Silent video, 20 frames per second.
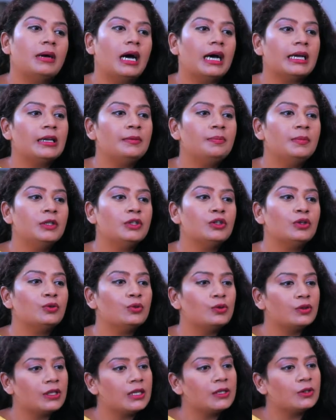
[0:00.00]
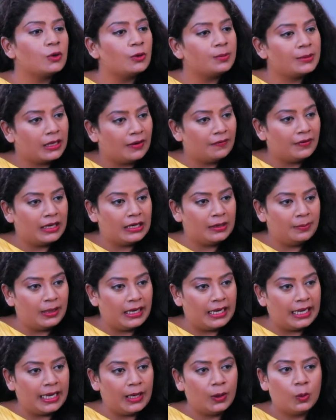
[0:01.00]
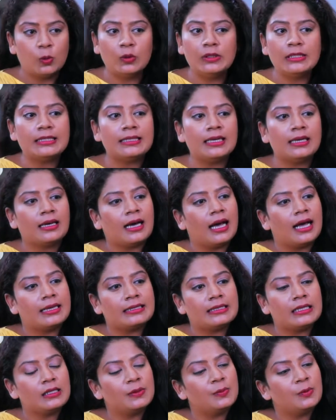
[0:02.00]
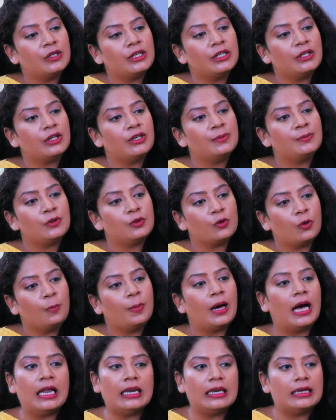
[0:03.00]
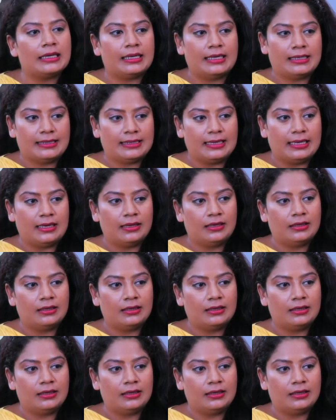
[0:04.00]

मार्केट में जो दूसरे सोप्स अवेलेबल हैं उनसे कायसेंस ब्यूटी क्रीम सोप अलग कैसे है